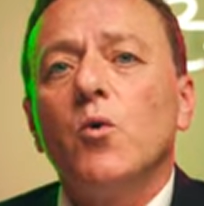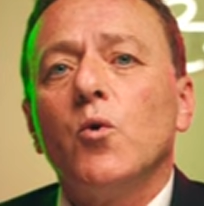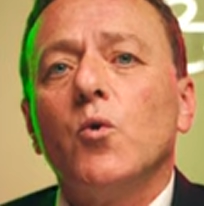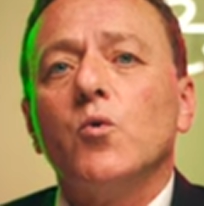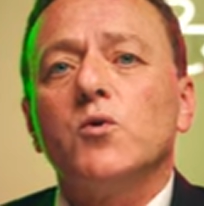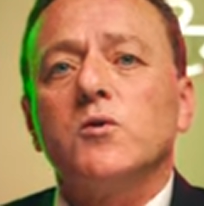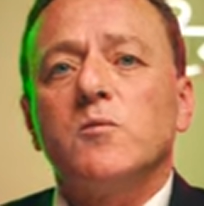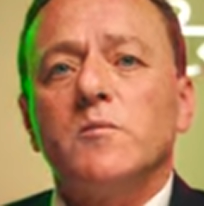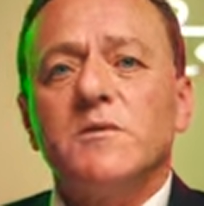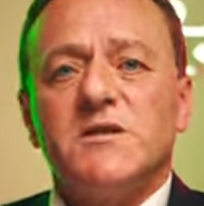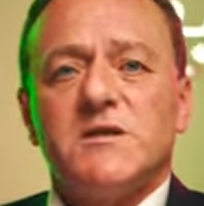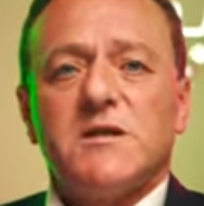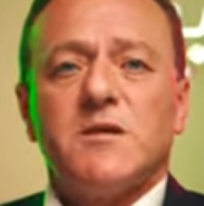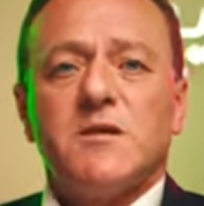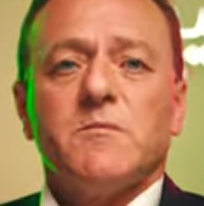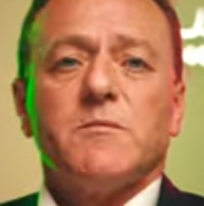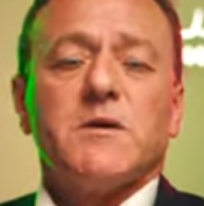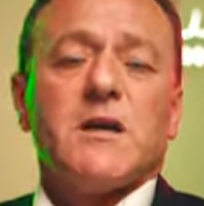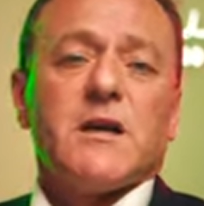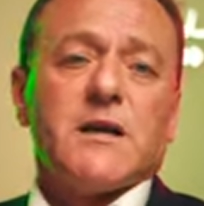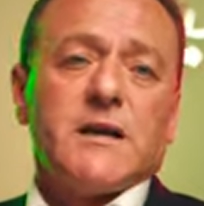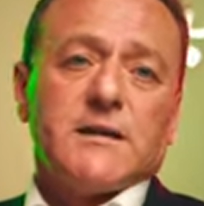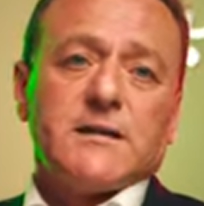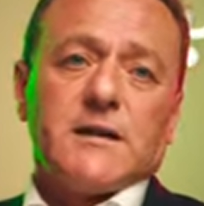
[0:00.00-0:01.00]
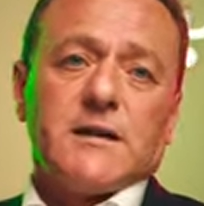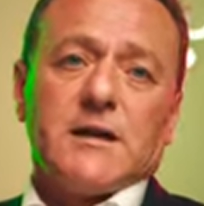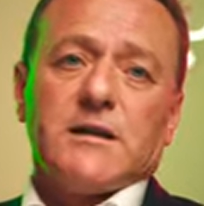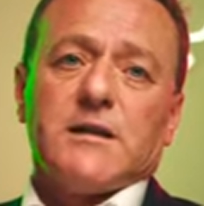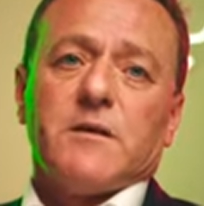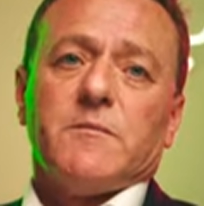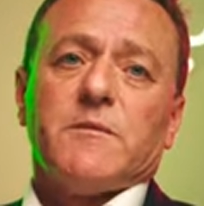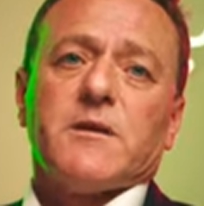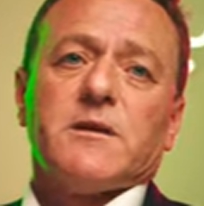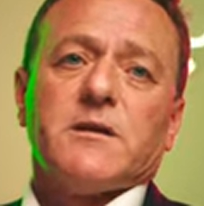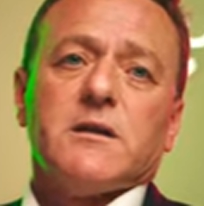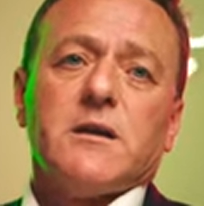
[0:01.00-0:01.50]
وضمن استمرارية
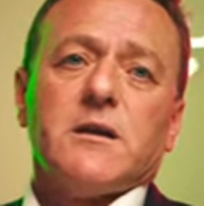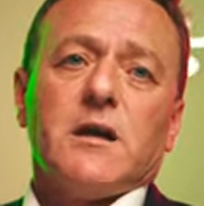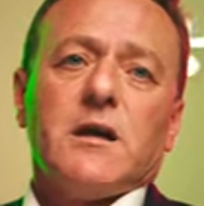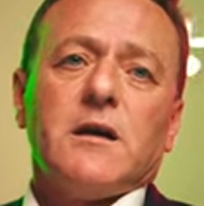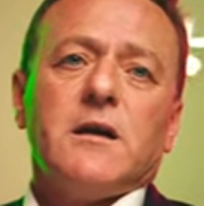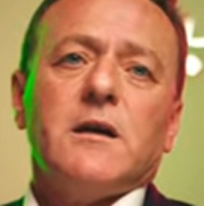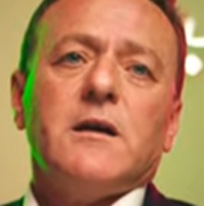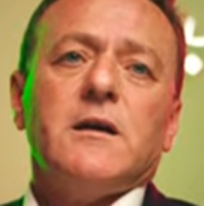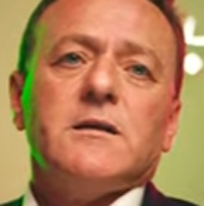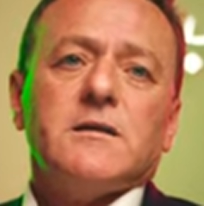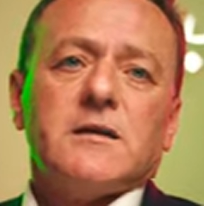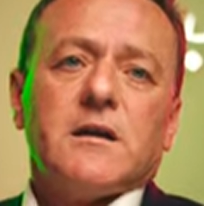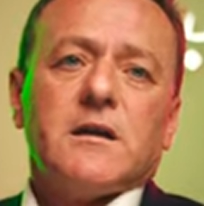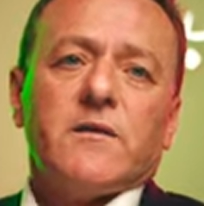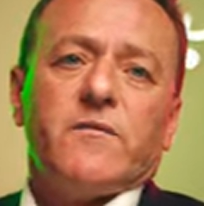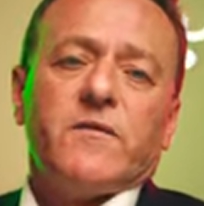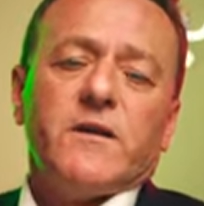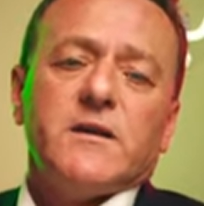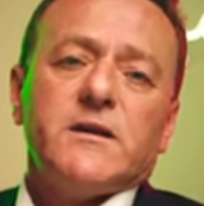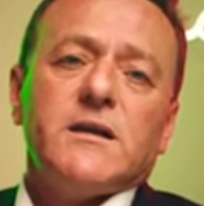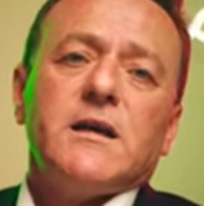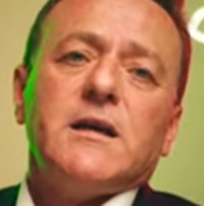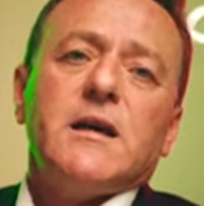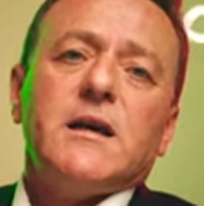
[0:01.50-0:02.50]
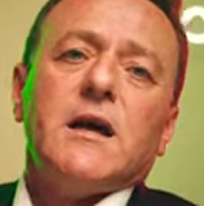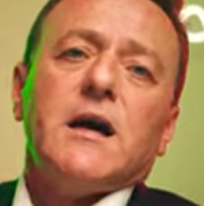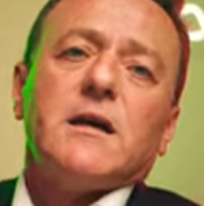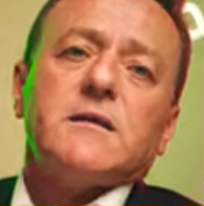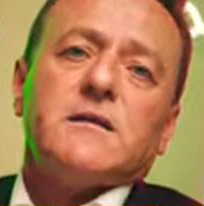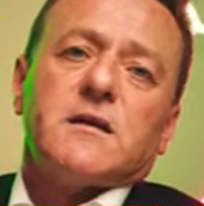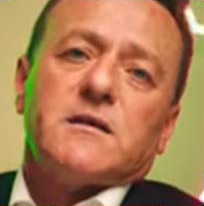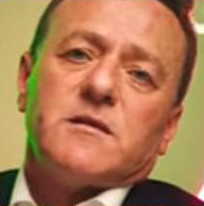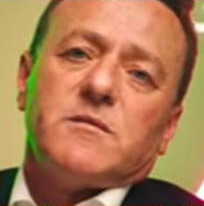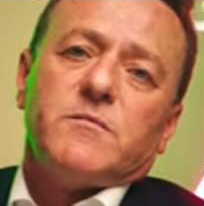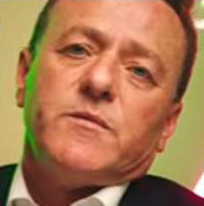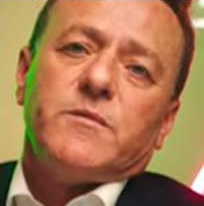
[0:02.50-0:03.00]
خدمات النقل تفاديا
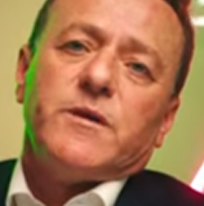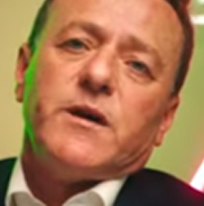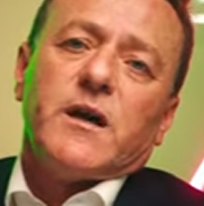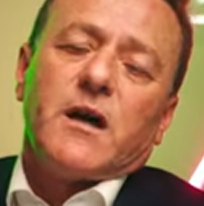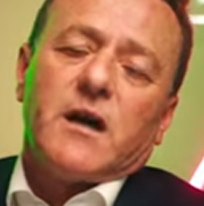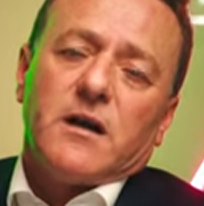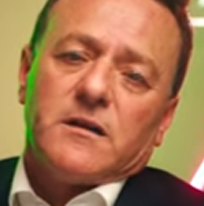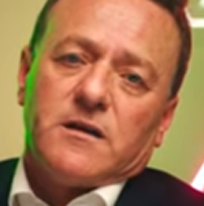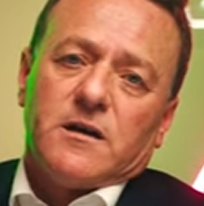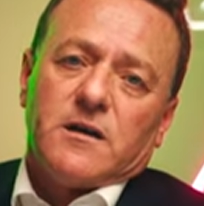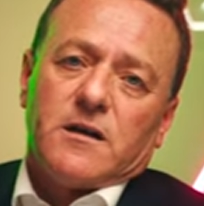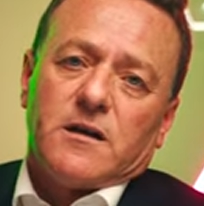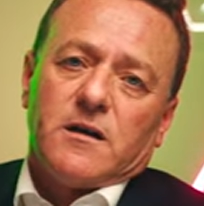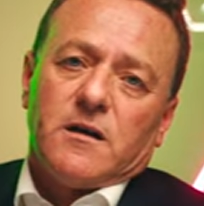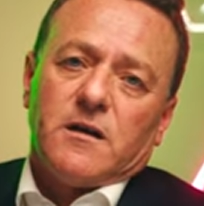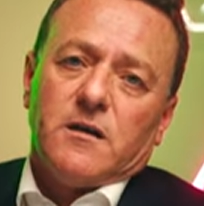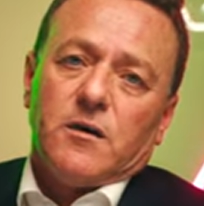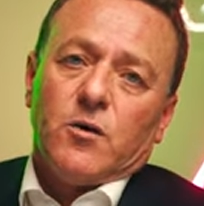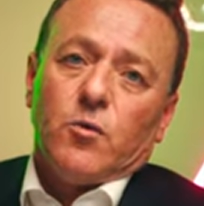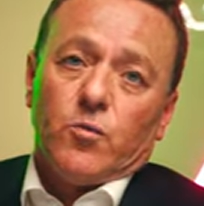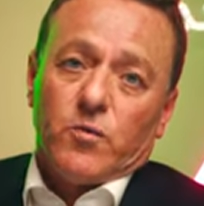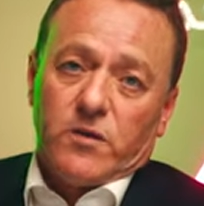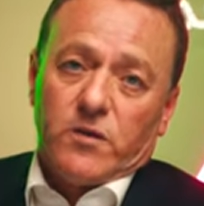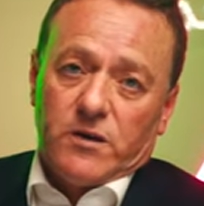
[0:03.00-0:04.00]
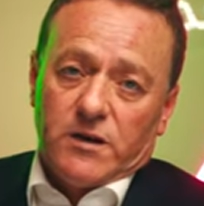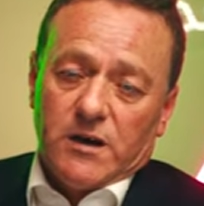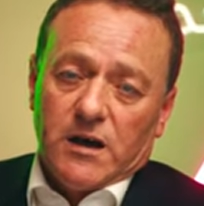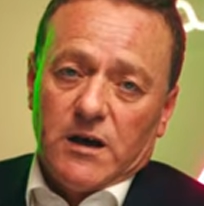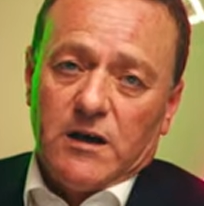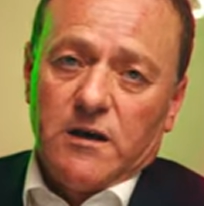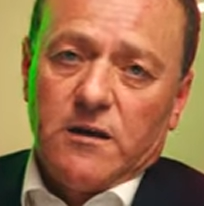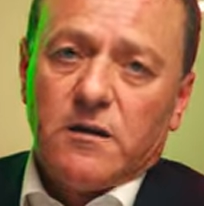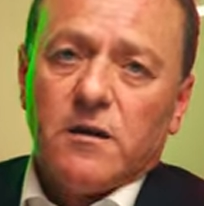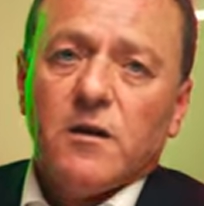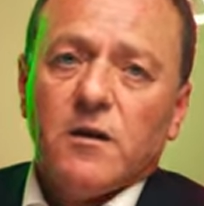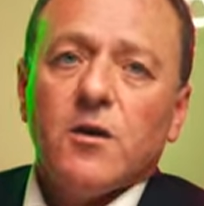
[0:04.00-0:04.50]
لآثار سلبية خطيرة
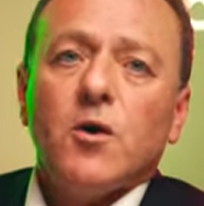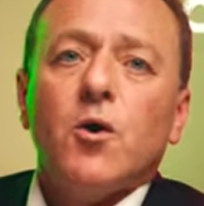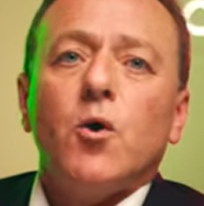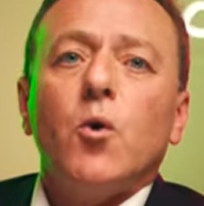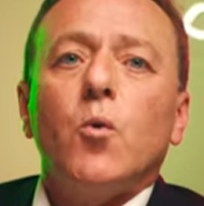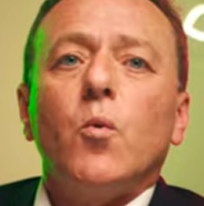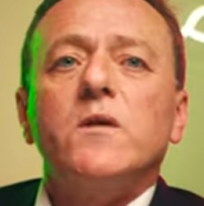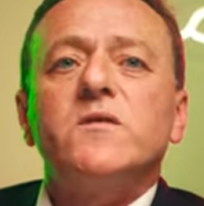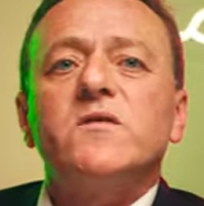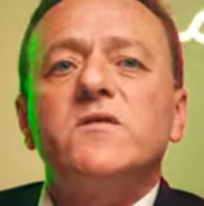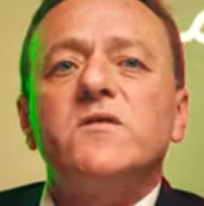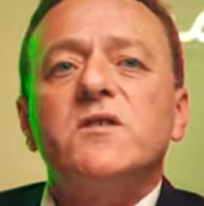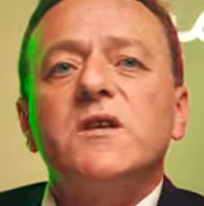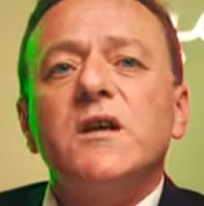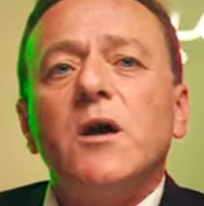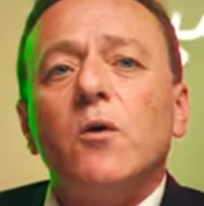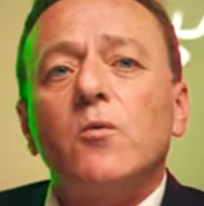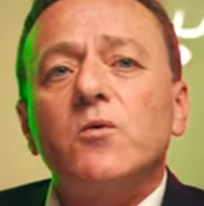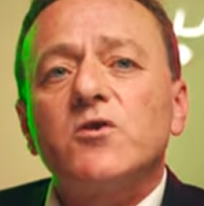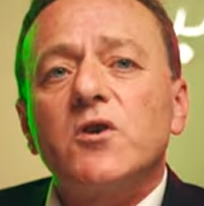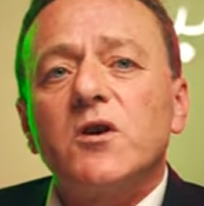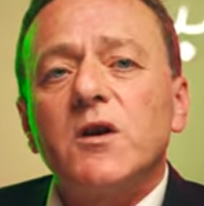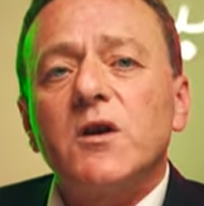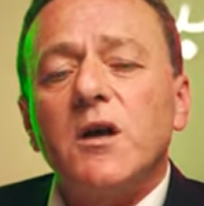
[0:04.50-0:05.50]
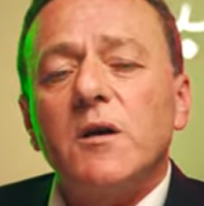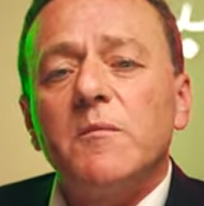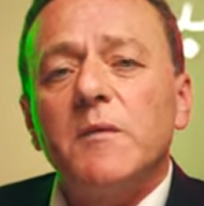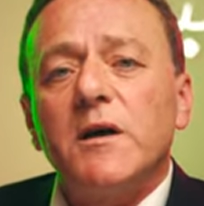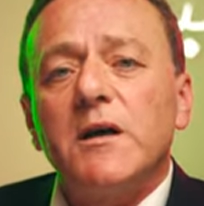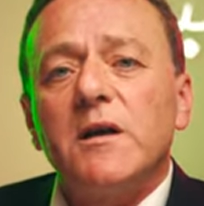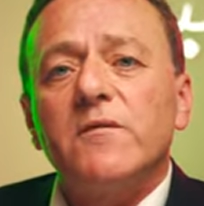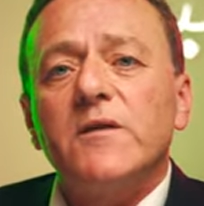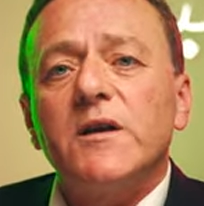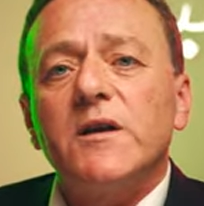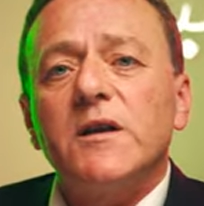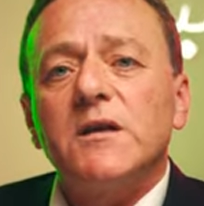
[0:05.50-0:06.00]
والثالث هو تسريع ورش
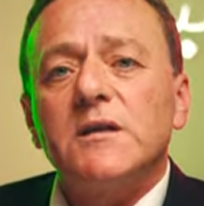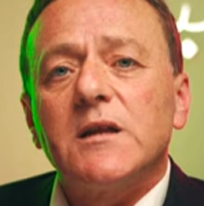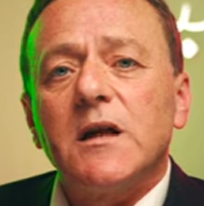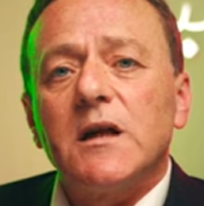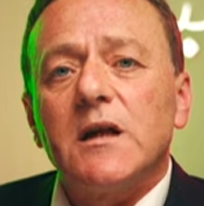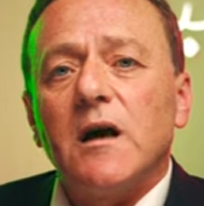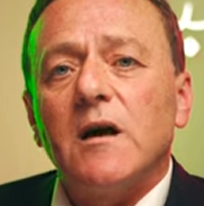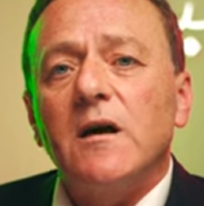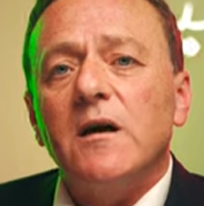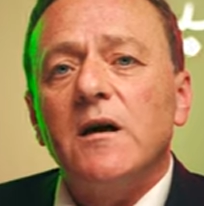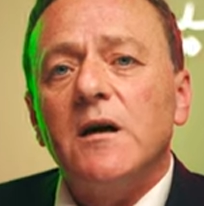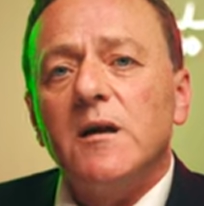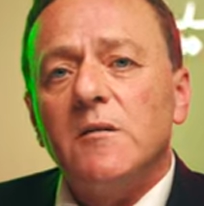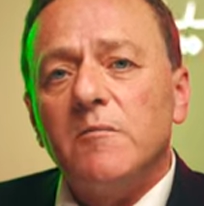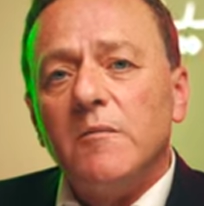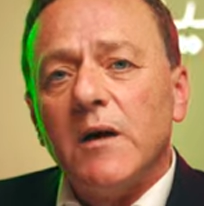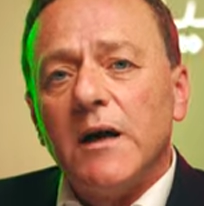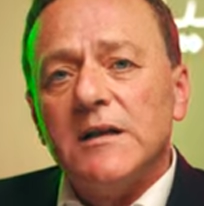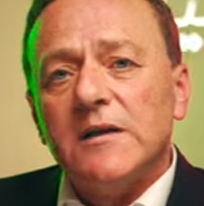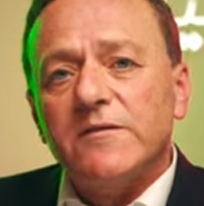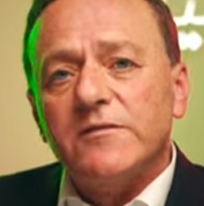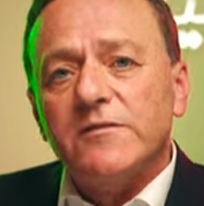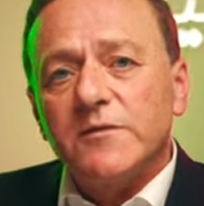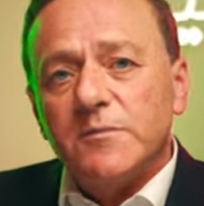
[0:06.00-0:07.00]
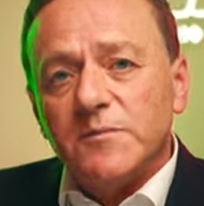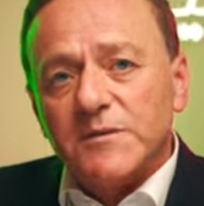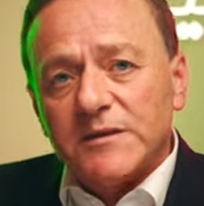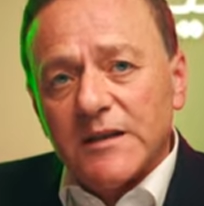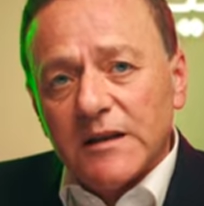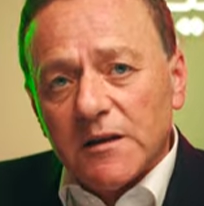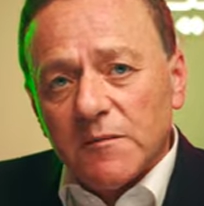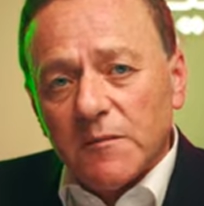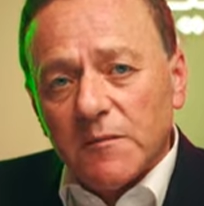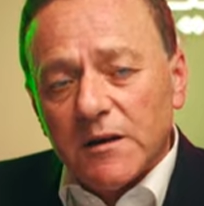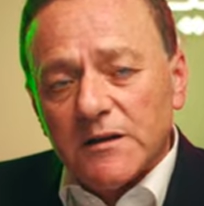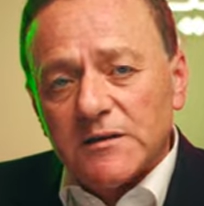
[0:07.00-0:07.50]
الرقمنة في الإدارة بهدف
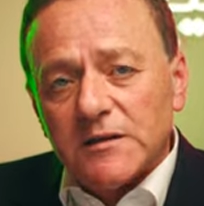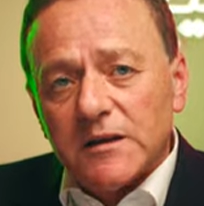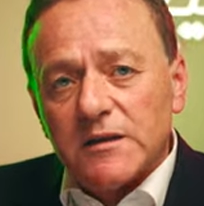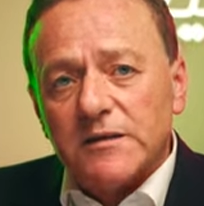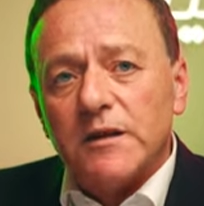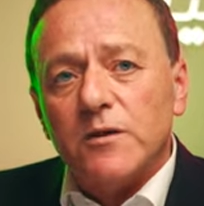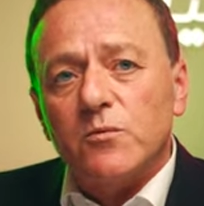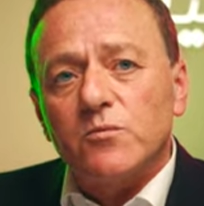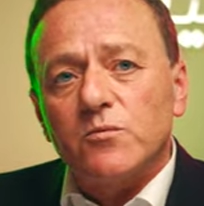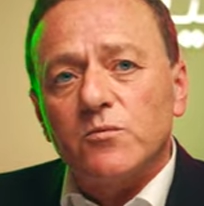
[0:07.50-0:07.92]
تبسيط المساطير